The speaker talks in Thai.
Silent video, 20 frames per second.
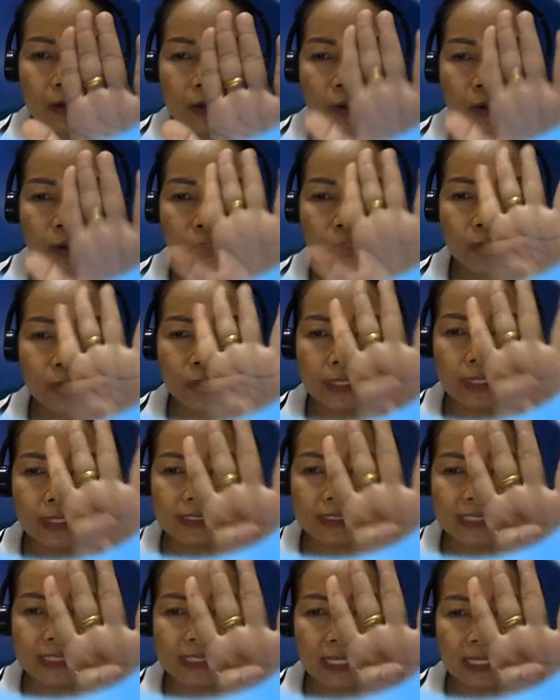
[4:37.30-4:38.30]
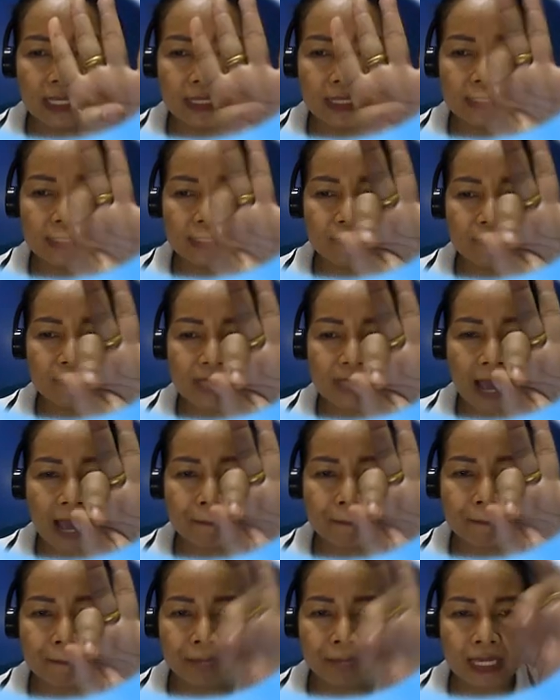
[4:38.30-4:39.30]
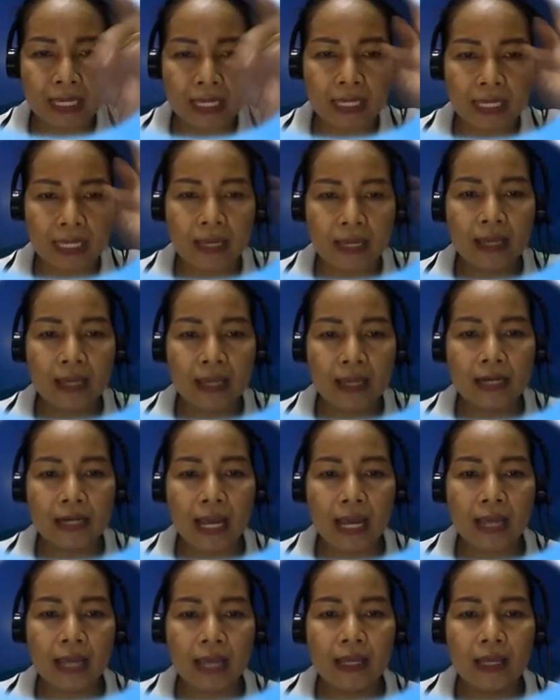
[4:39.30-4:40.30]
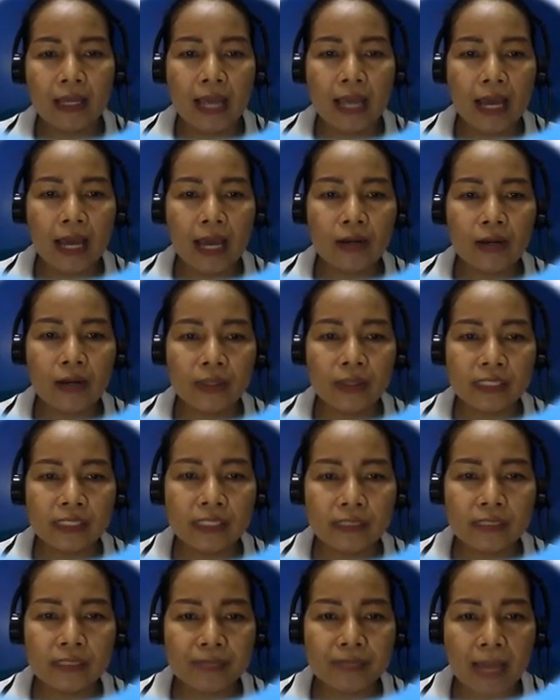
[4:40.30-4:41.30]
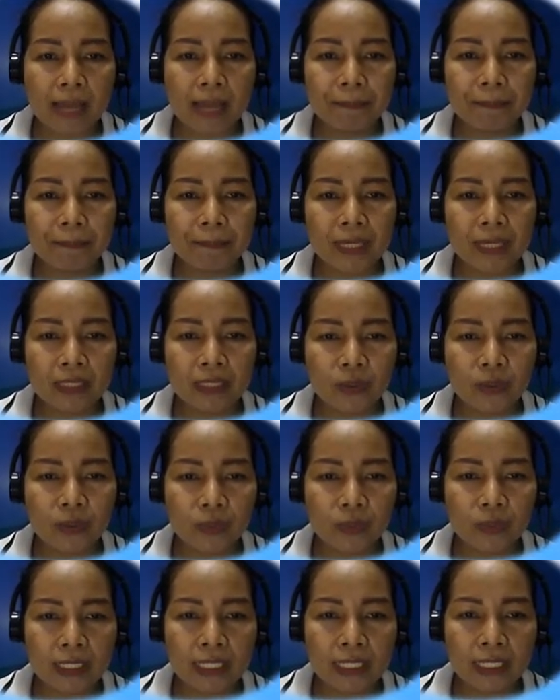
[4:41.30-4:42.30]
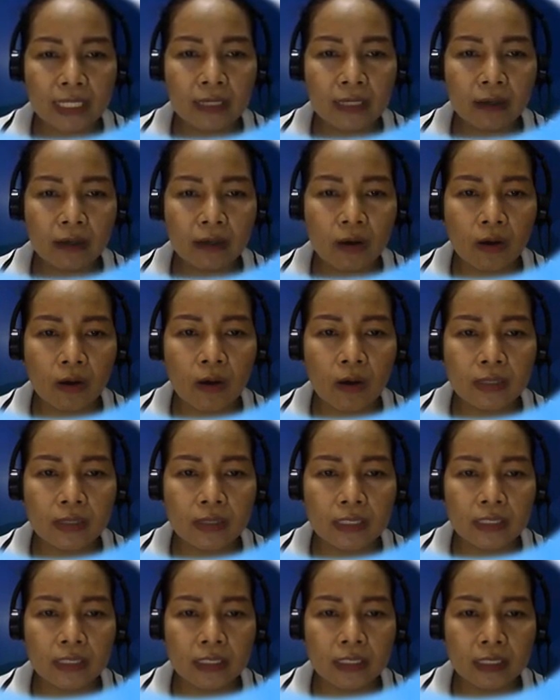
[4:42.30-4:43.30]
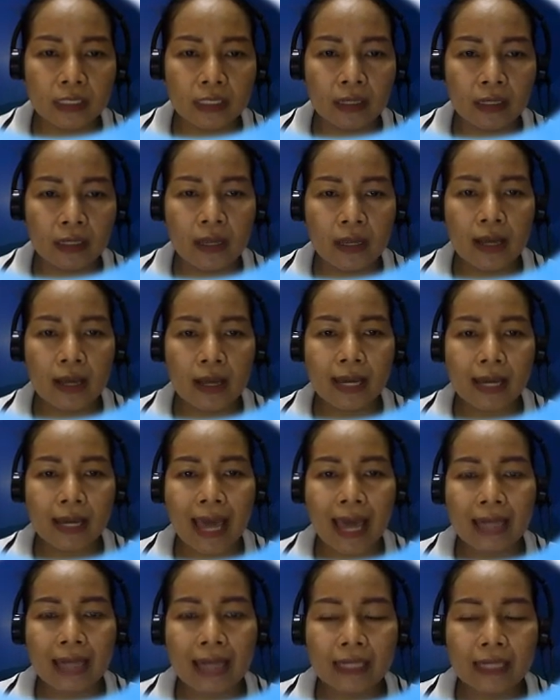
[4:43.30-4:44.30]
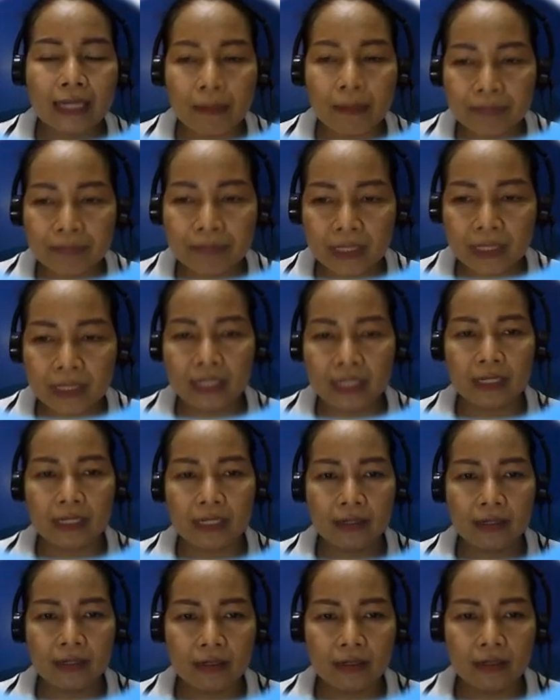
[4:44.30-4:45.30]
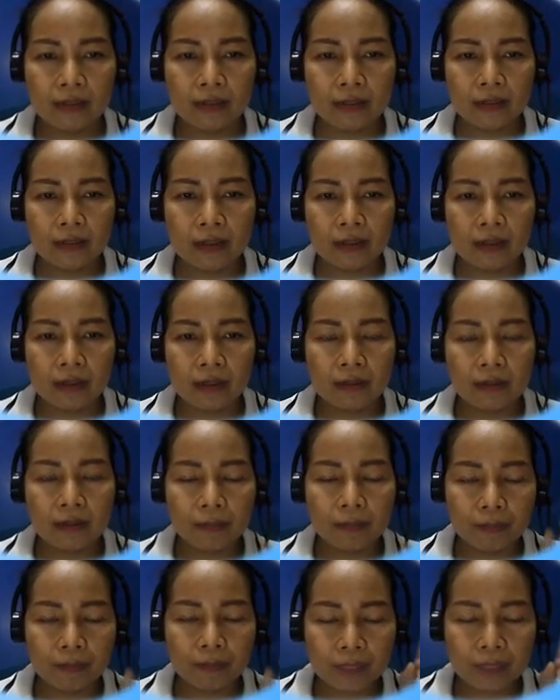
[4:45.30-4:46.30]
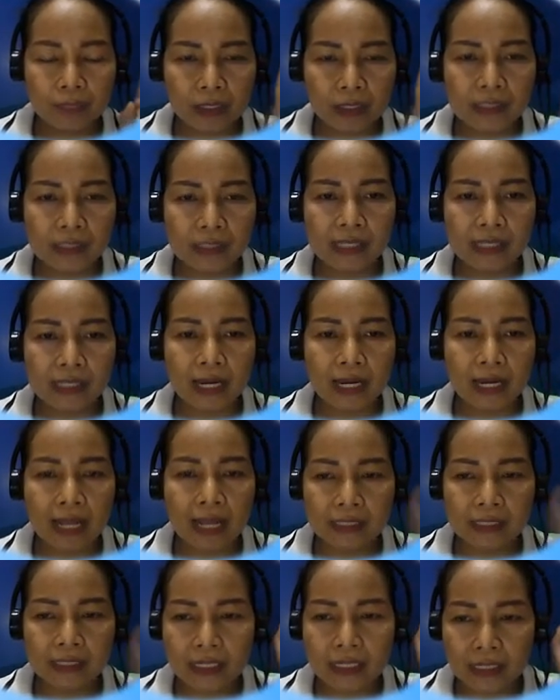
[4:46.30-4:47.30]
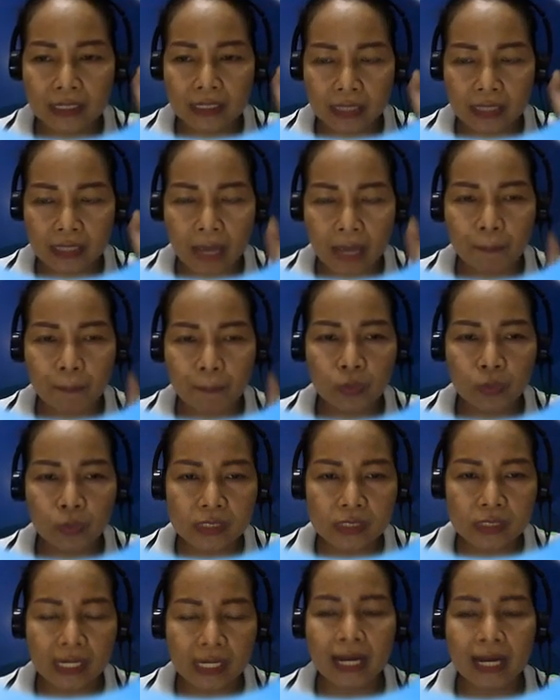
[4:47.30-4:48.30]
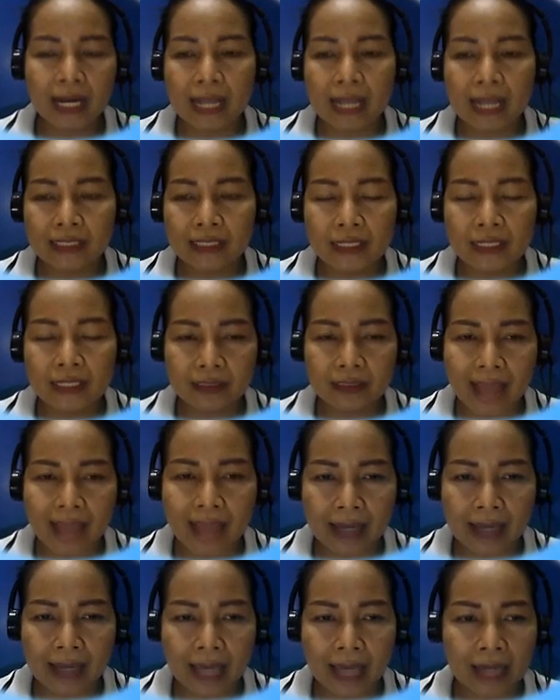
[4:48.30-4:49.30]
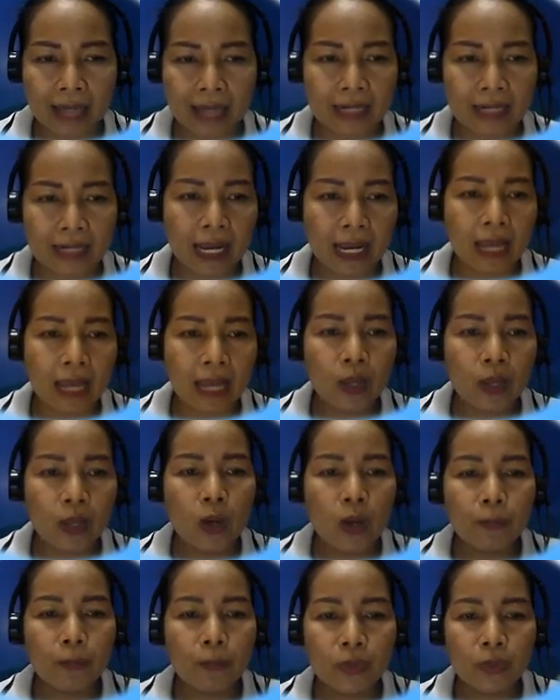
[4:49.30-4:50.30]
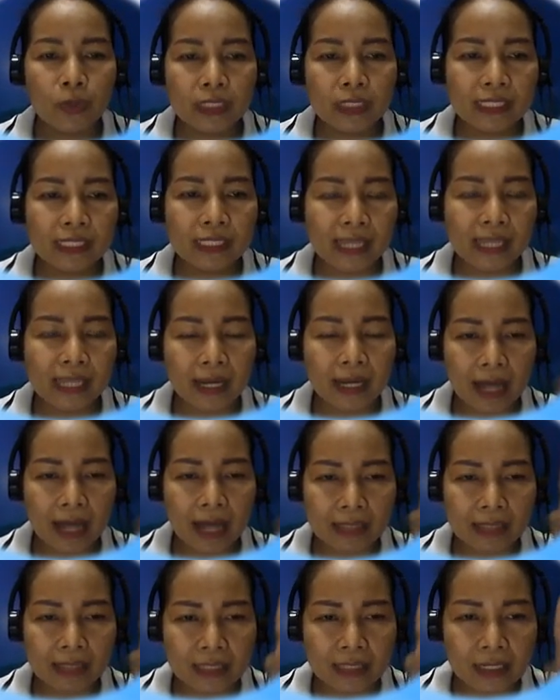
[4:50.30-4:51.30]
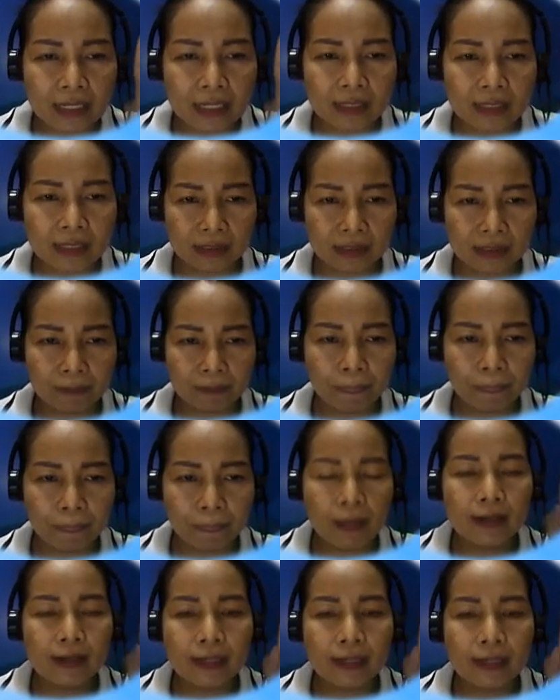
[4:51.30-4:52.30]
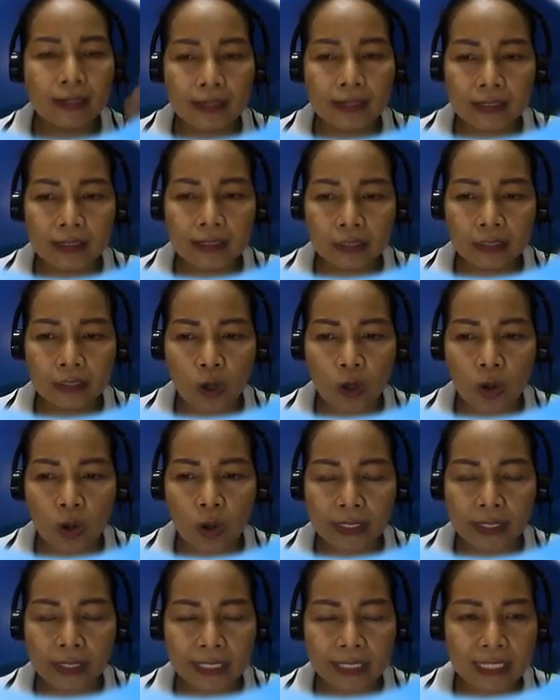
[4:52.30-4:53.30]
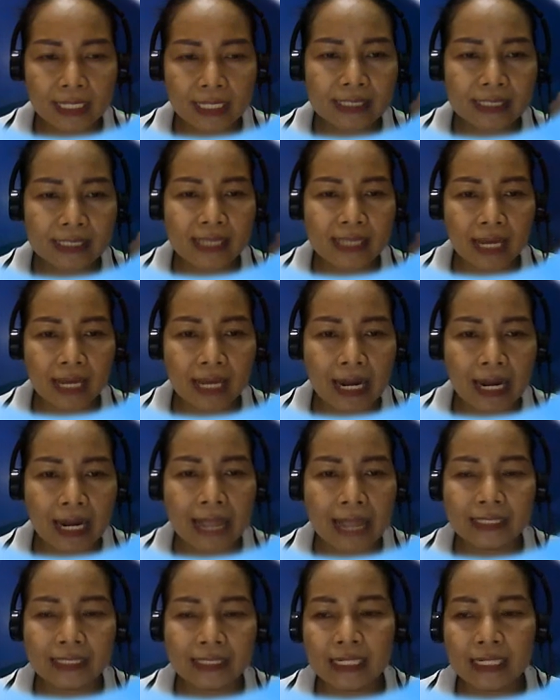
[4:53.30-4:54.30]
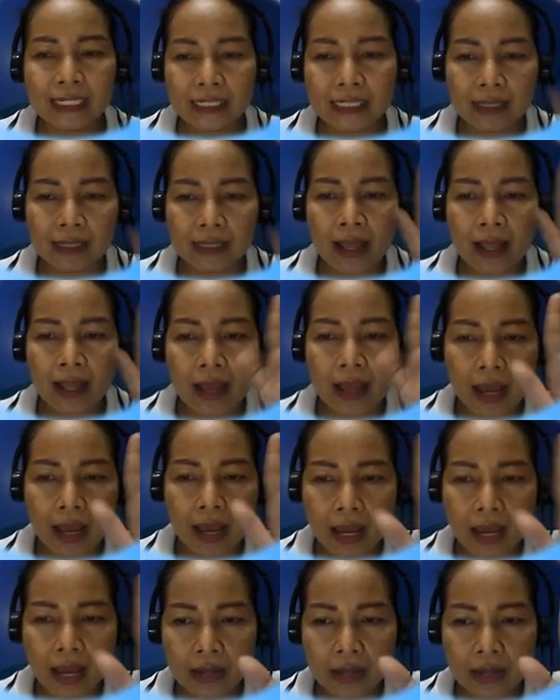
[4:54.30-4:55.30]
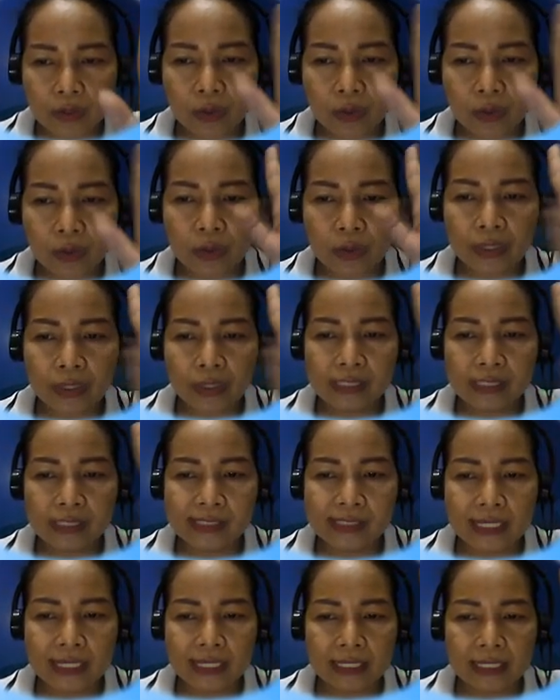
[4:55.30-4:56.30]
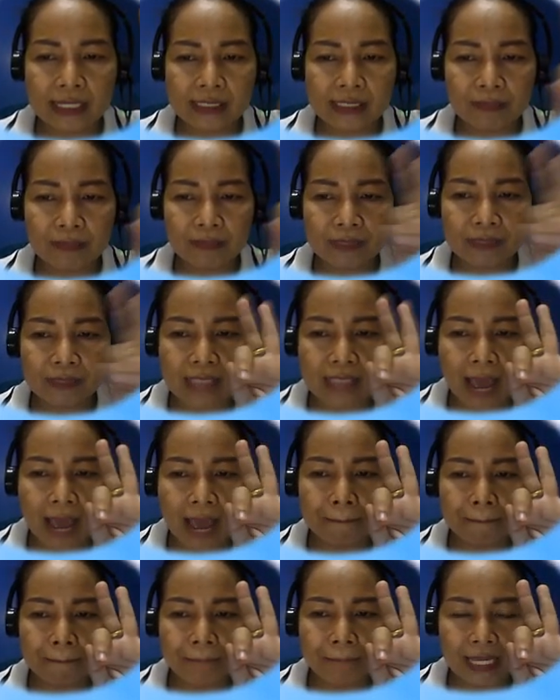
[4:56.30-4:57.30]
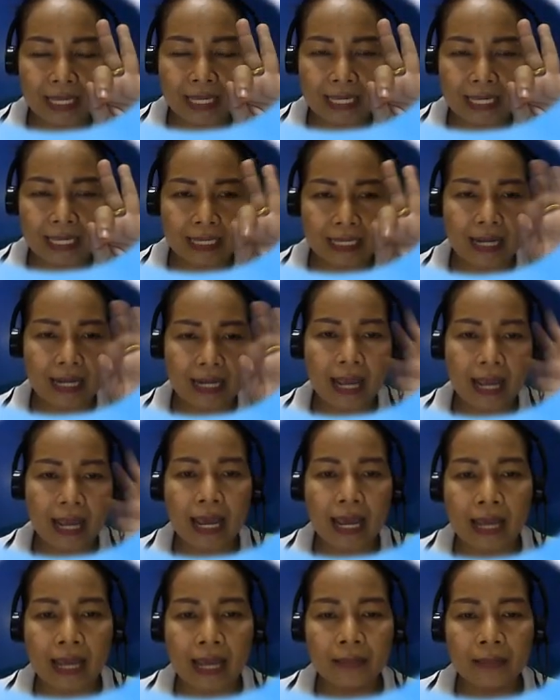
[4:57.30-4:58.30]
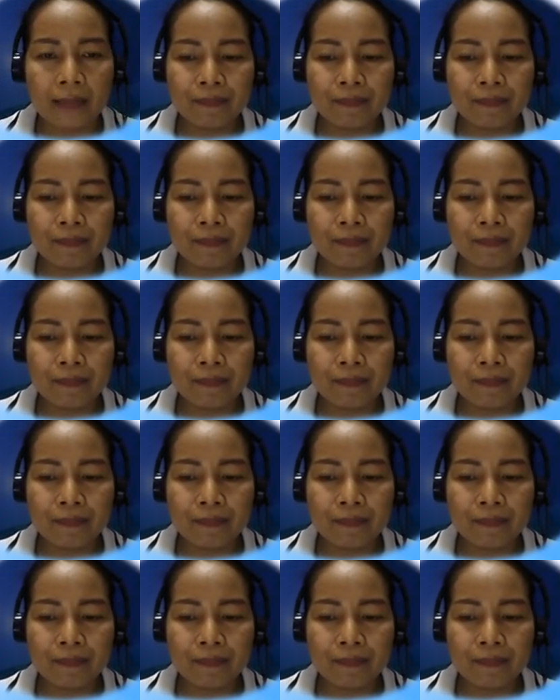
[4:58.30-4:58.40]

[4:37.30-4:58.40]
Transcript: 543 ปีนะคะ 543 ปีตรงนี้ก็คือการกำเนิดคริสต์ศักราชที่ 1 กับพุทธศักราชที่ 1 ต่างกันนะคะพุทธศักราชที่ 1 เกิดก่อนคิดศักราชที่ 1 543 ปีนะคะ